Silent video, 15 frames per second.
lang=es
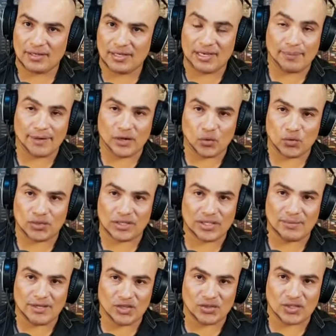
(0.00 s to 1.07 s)
y la pregunta
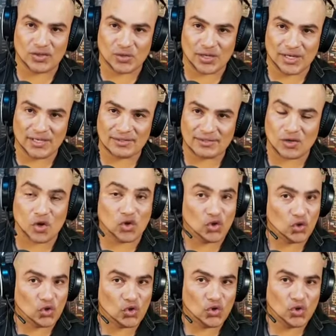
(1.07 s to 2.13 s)
del millón de dólares, ¿o
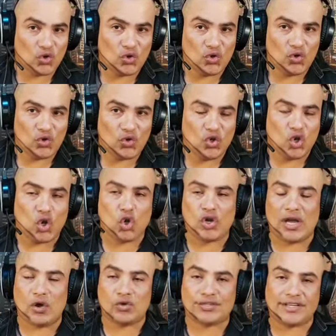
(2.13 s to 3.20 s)
no? O
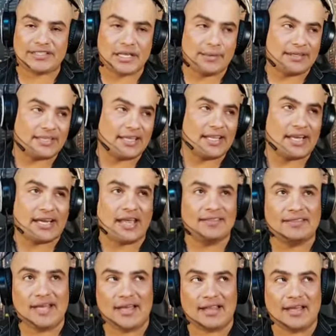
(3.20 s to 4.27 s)
la otra estaba tan
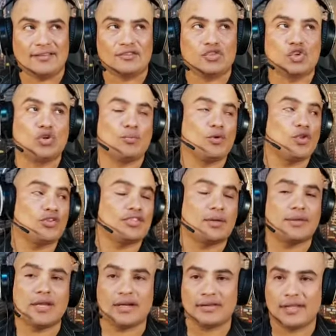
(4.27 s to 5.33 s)
agrandada. Yo no puedo
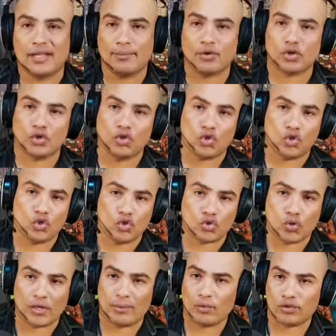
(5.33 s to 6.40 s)
aseverar nada porque no
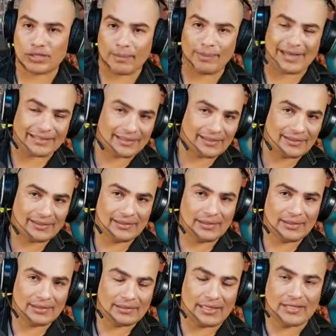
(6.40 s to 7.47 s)
conozco la otra parte
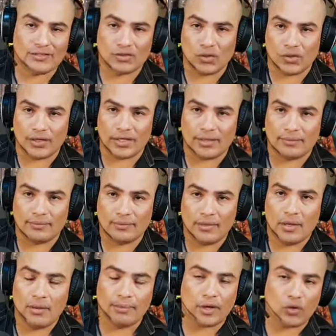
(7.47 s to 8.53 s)
de la historia.
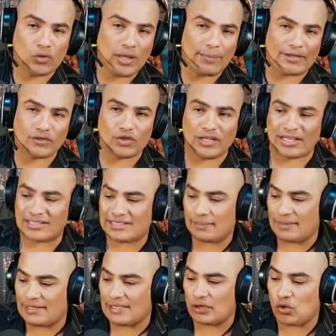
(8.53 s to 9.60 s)
Pero una persona que se
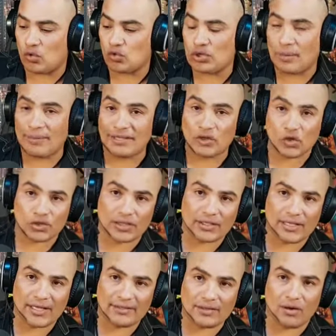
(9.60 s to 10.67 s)
mete con una menor de
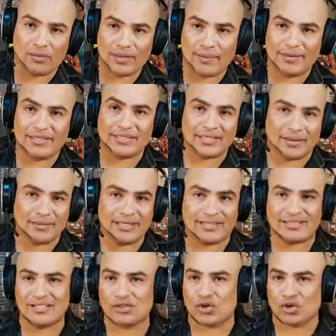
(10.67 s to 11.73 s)
edad, obviamente termina
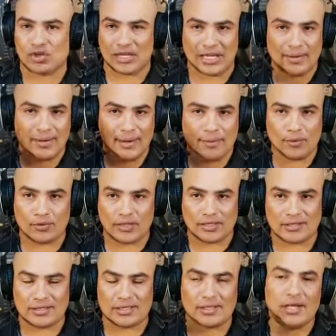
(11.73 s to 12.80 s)
siendo lo que acabamos de
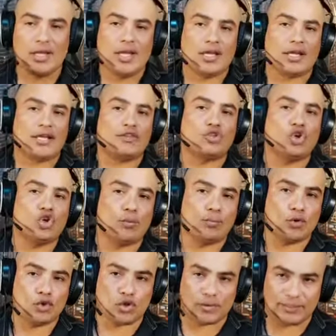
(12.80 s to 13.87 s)
decir, que no lo
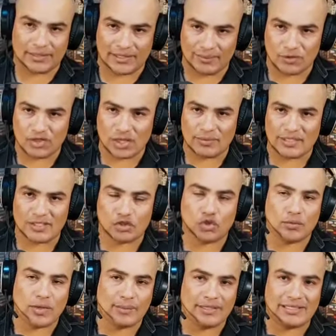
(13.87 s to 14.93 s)
puedo repetir muchas veces,
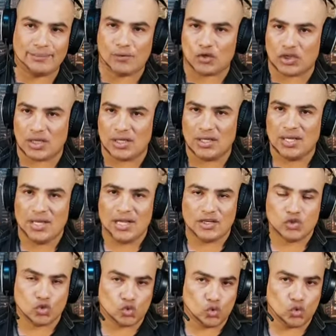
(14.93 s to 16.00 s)
obviamente, porque
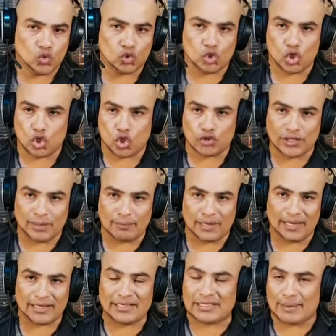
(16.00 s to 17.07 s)
YouTube no lo
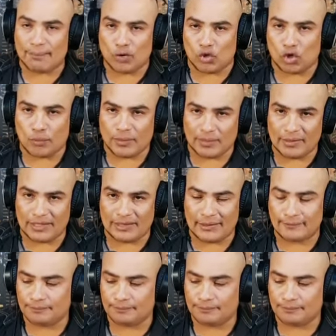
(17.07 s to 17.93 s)
contempla y tampoco lo permite.